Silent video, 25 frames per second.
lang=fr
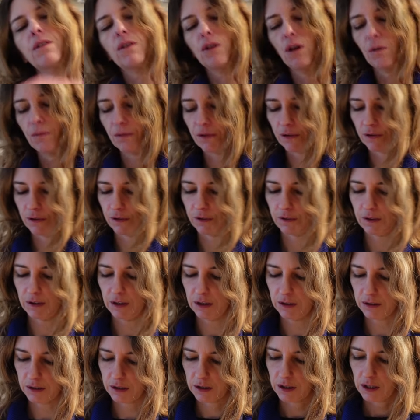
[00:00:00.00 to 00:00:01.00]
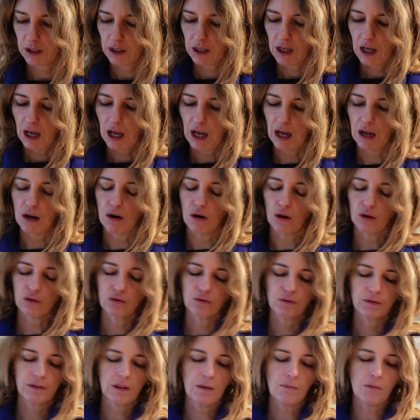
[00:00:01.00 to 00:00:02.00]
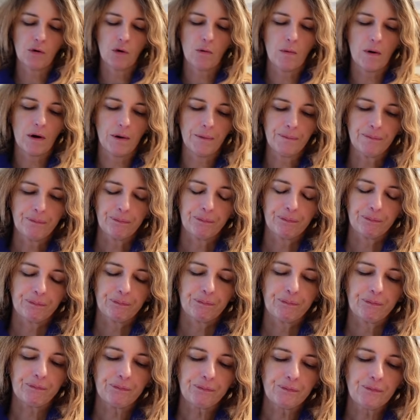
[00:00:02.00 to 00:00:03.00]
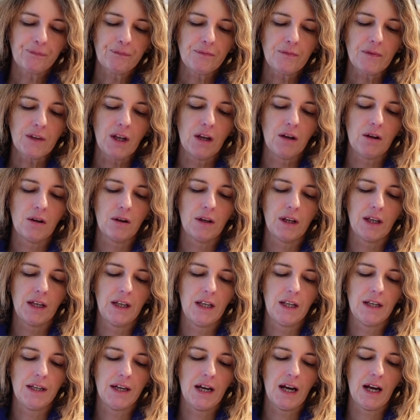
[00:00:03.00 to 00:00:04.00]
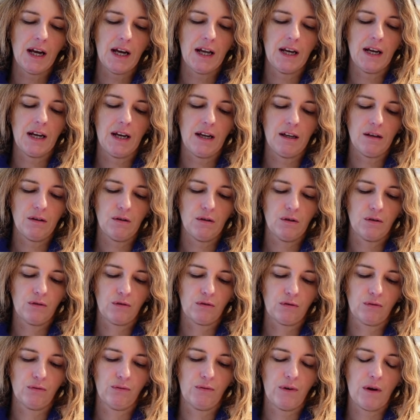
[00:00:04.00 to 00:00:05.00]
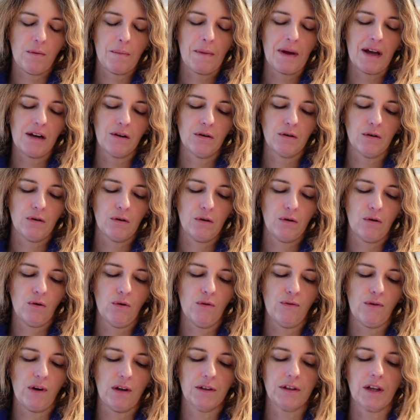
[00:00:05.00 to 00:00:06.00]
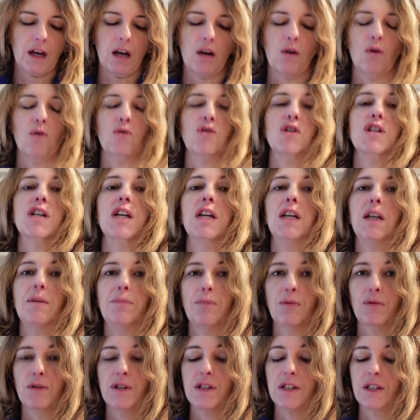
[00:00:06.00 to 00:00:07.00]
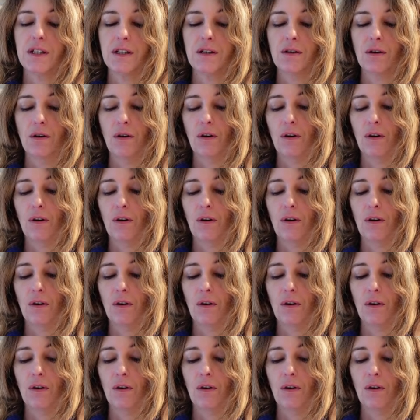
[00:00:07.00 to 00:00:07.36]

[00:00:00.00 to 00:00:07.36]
comme ceci. Alors, tout simplement, Elia, euh, elle a euh, souvent mal euh, au ventre. Alors, j'ai les petits